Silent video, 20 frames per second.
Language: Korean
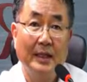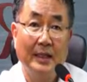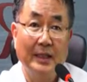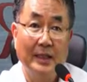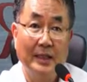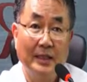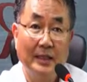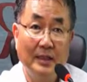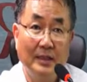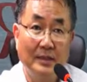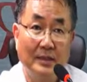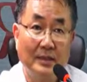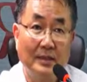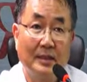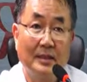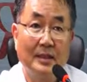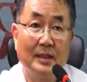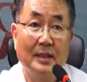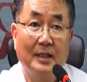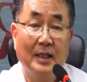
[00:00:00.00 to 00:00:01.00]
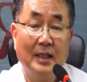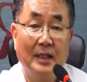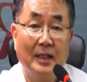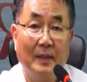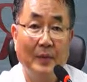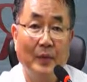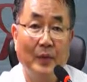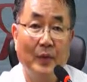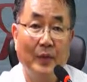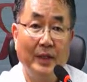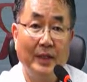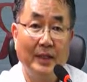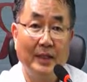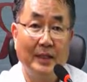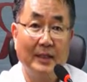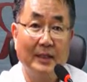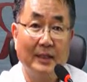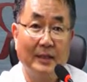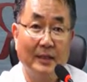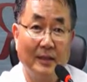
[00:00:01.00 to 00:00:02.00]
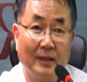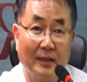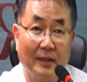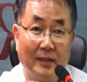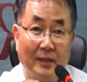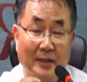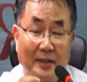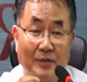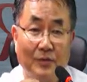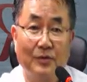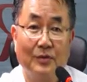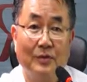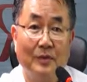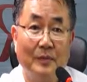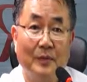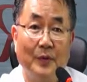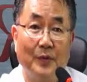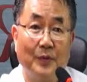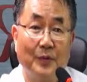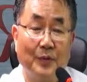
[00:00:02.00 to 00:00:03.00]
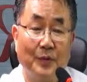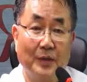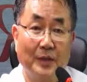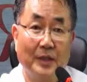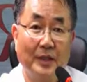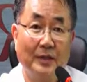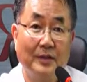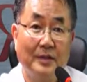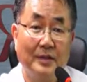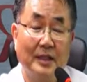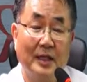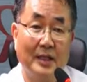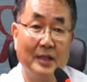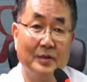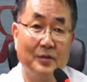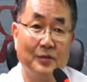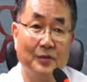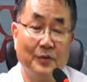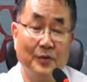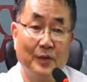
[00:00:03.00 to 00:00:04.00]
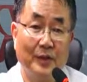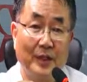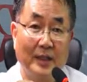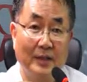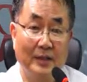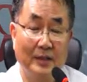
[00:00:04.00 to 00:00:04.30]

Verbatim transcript: 이 스크린에다 보이는 어, 기술을 보이고 이것이 아이스튜디오의